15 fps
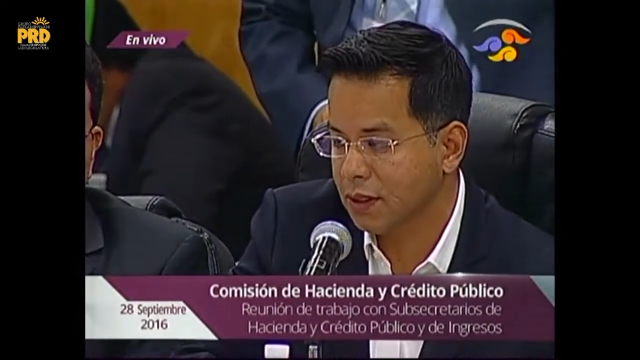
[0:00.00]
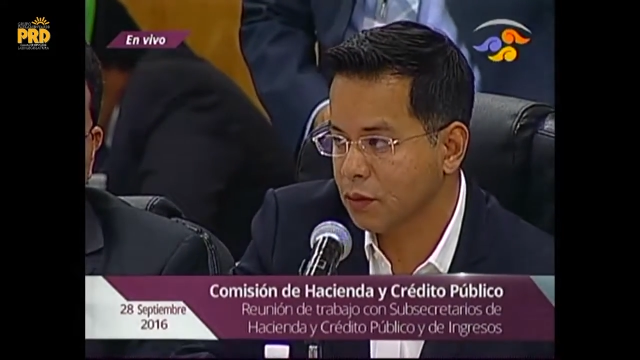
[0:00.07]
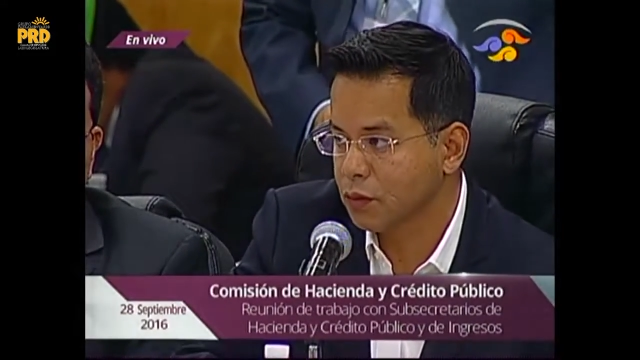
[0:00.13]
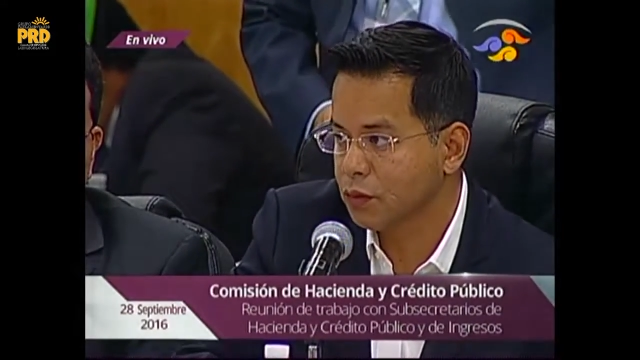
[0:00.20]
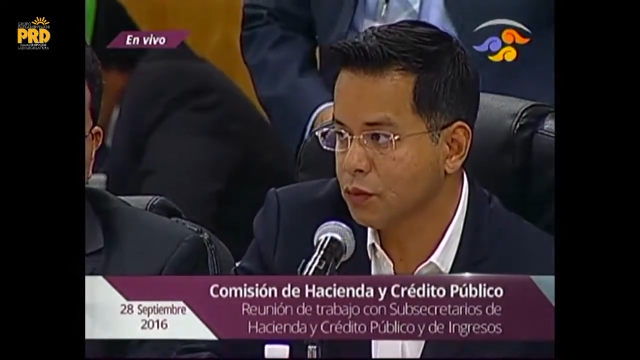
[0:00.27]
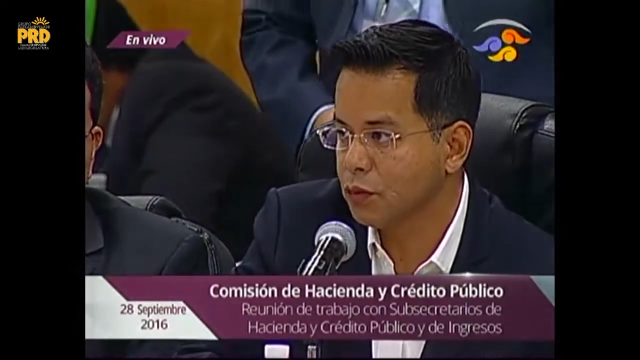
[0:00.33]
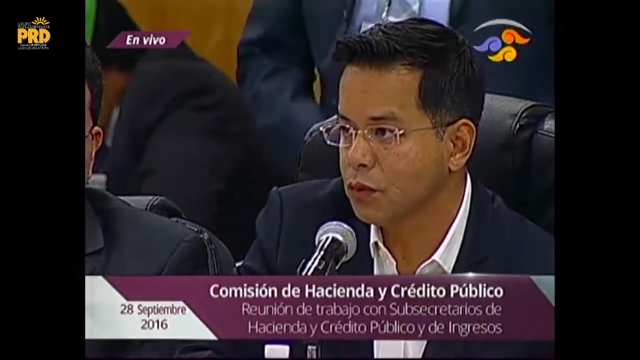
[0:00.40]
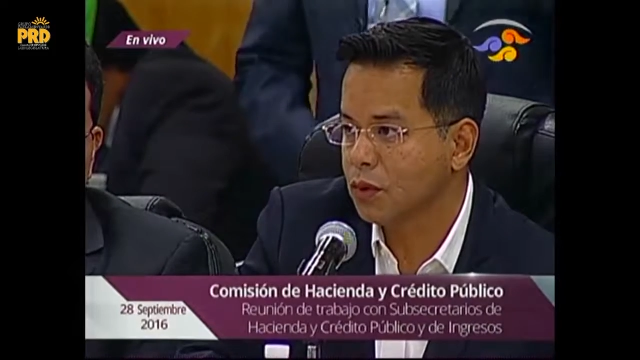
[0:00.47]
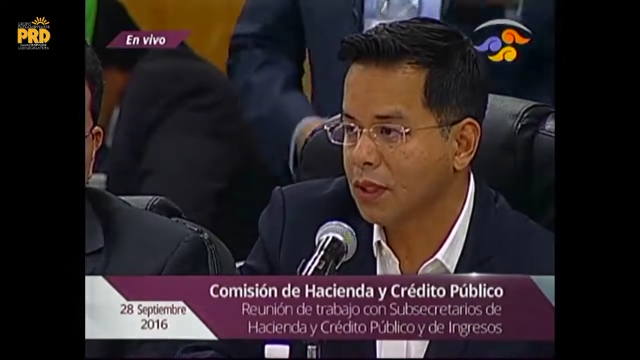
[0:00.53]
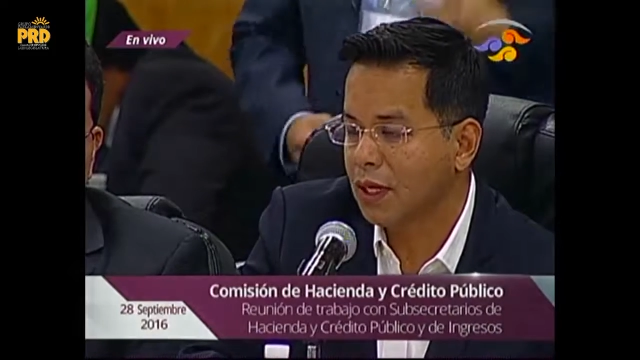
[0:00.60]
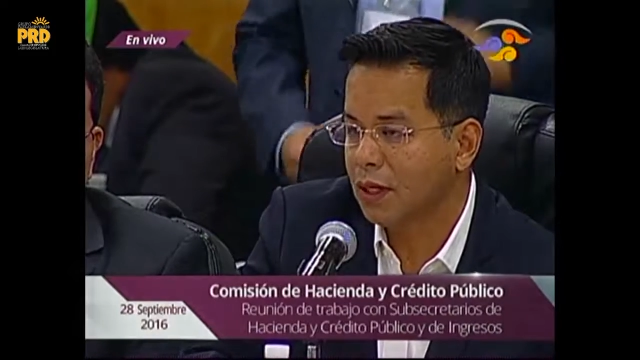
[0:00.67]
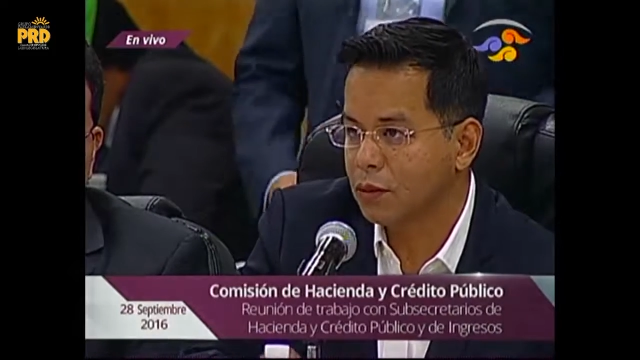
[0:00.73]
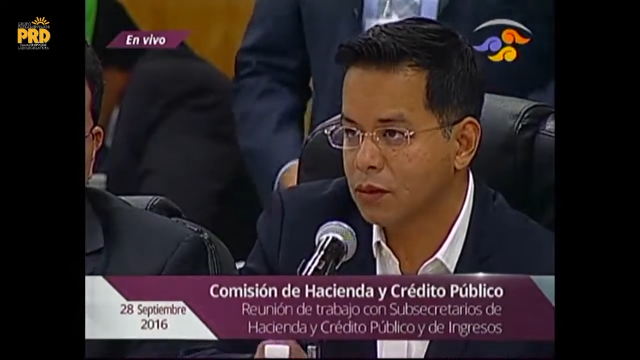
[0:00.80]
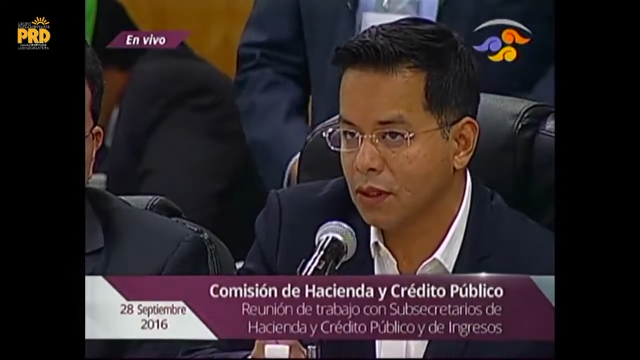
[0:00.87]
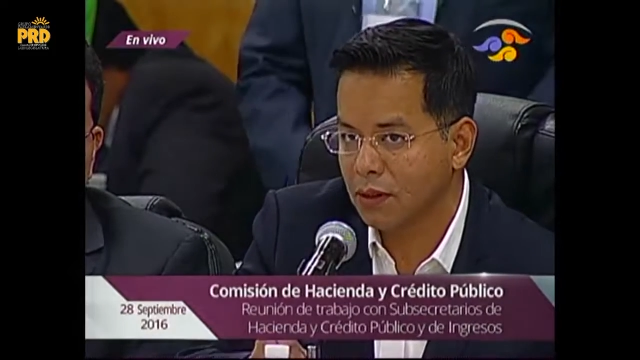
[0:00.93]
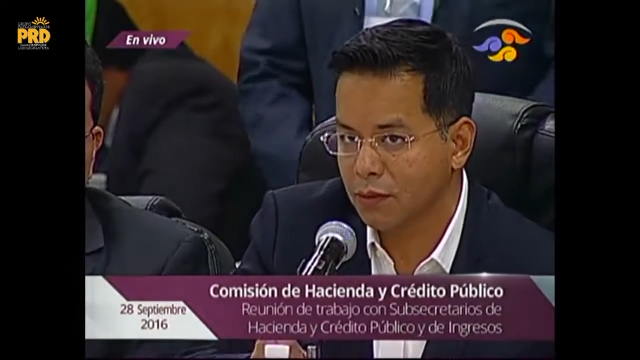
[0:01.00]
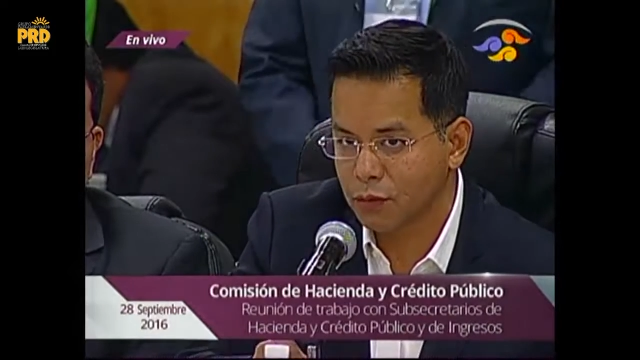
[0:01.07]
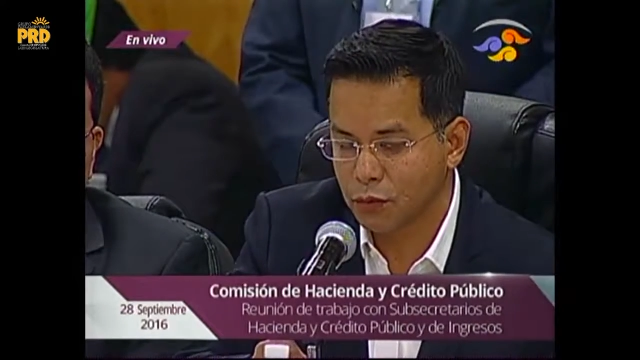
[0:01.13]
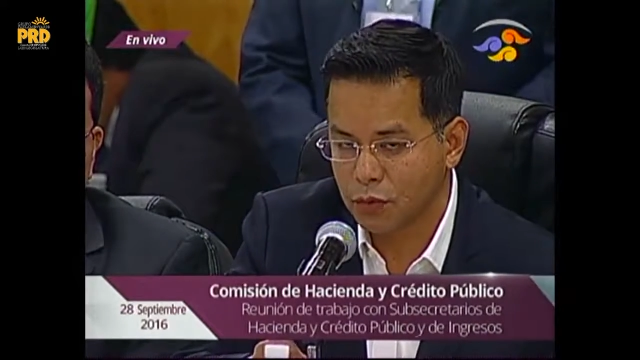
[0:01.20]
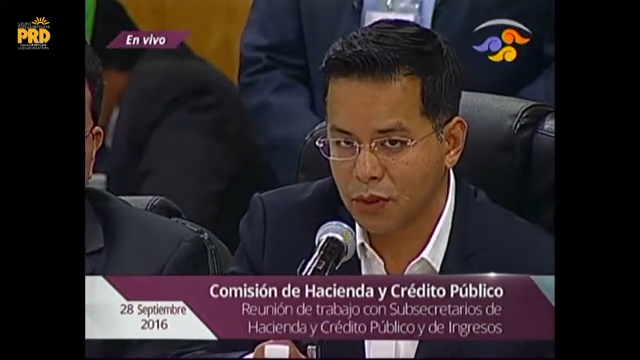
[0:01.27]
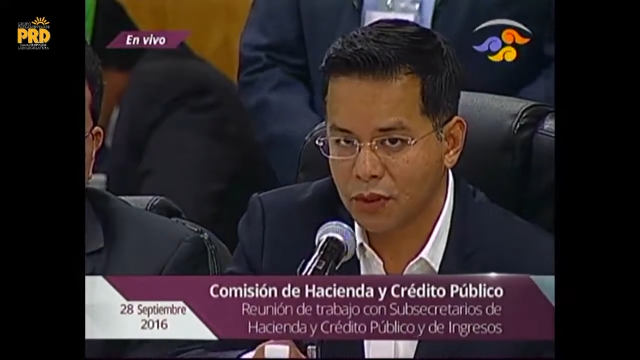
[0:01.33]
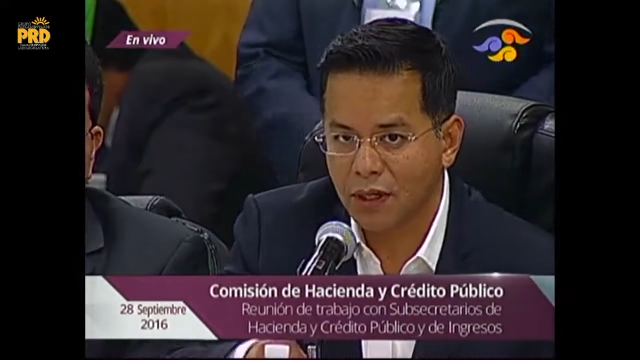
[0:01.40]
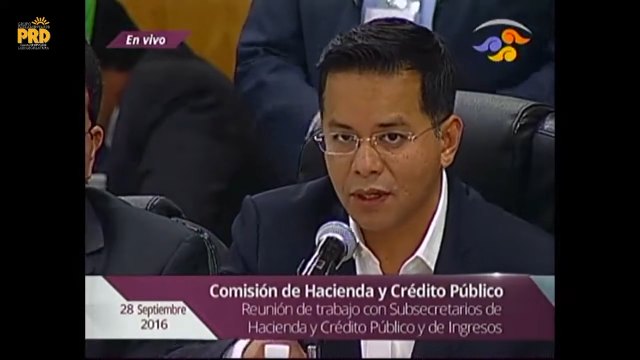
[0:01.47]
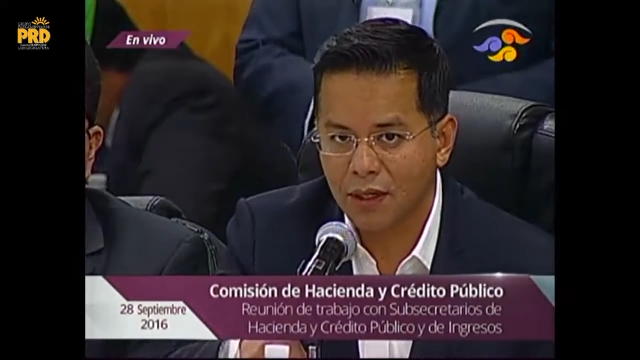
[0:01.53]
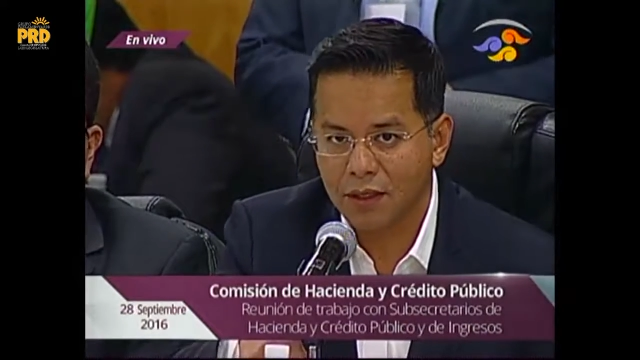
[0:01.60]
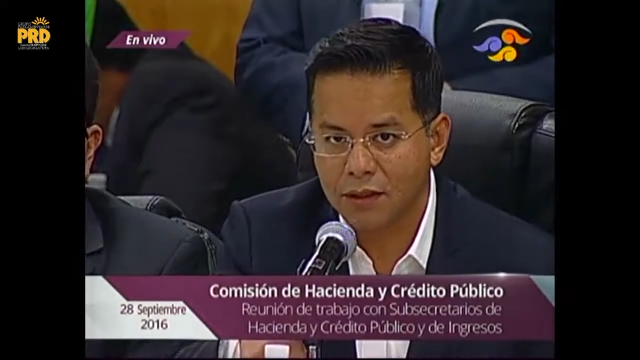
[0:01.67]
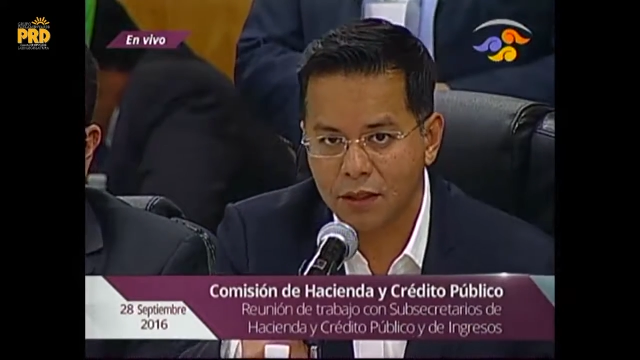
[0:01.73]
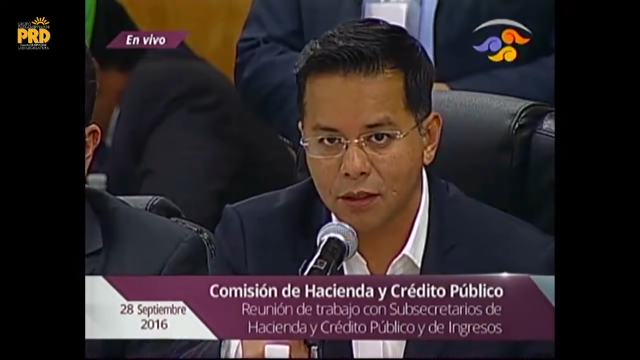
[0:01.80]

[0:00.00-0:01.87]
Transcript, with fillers: que los funcionarios y la funcionaria